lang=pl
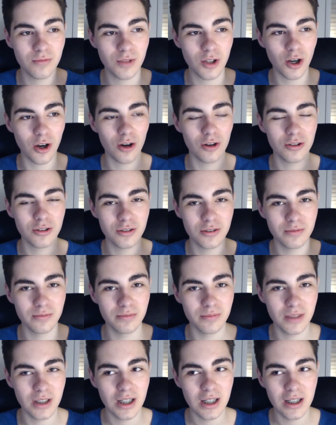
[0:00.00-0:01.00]
to, o
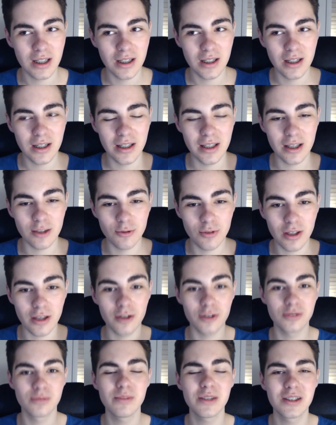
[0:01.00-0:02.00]
czym ja
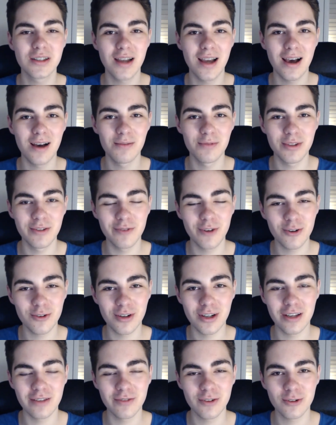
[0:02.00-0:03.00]
tutaj rozmyślam i w
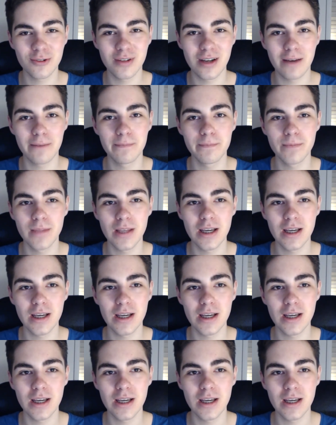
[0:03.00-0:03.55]
ogóle, i w ogóle.